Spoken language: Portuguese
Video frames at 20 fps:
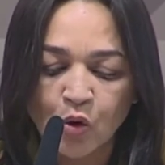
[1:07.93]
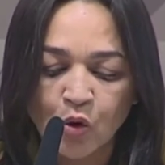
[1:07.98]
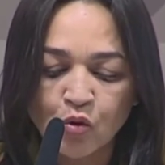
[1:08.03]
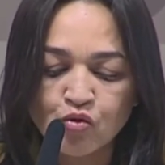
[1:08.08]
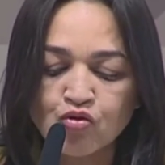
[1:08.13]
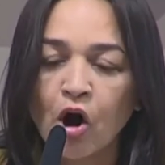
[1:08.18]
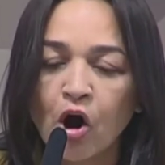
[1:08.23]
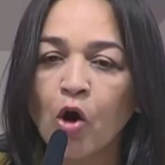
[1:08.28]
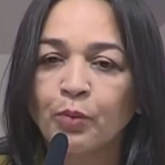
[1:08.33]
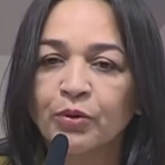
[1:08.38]

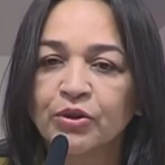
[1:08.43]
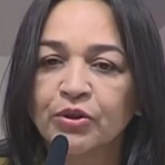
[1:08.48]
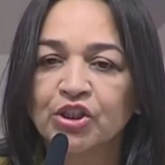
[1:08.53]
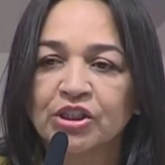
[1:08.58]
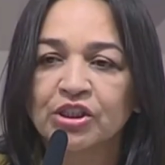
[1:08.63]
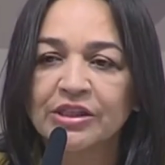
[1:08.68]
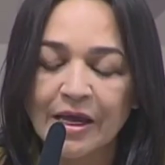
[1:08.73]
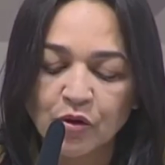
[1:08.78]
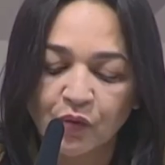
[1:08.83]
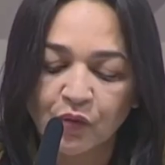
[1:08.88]
Um golpe de
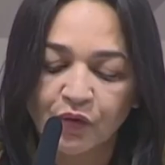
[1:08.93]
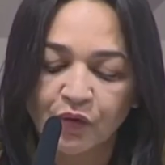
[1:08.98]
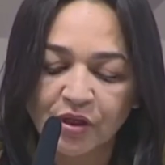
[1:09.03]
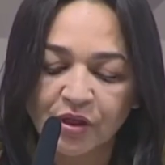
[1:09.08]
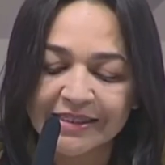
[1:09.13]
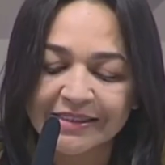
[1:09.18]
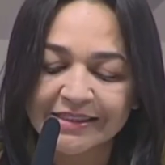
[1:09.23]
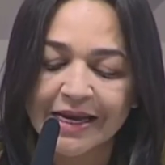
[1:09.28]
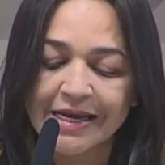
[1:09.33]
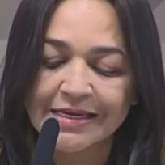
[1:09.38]
Estado
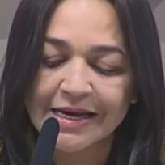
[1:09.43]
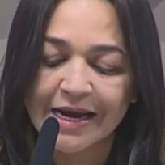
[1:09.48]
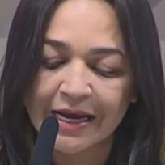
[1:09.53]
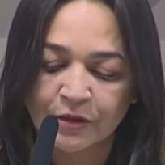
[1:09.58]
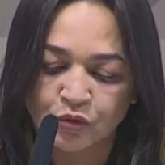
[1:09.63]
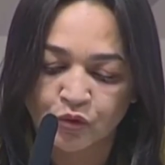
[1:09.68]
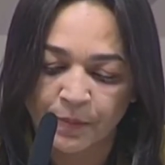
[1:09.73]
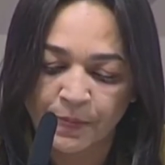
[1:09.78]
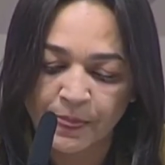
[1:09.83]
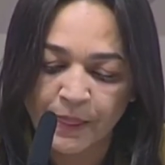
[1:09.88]
foi
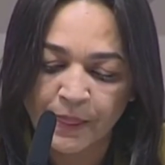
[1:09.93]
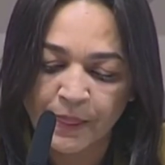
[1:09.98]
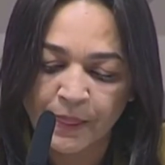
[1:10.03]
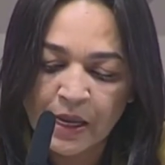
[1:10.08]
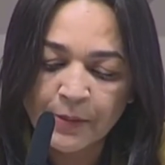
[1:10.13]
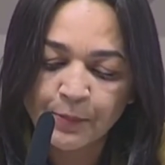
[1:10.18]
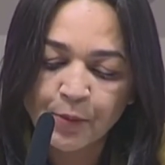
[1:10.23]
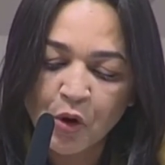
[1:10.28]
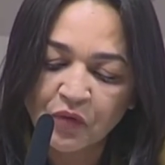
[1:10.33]
ensaiado e,